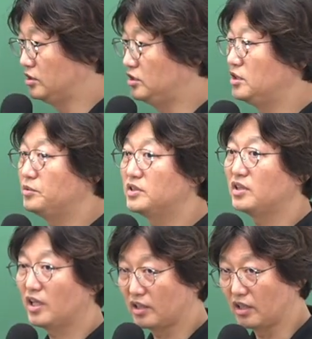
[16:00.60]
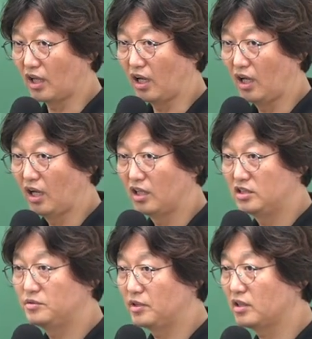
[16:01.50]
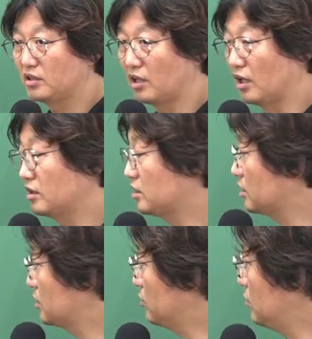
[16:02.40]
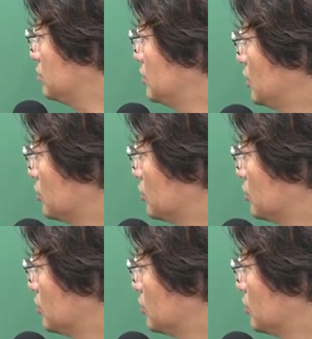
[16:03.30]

20일은 해야 된다. 20일 은 해야 된다. 자, 그리고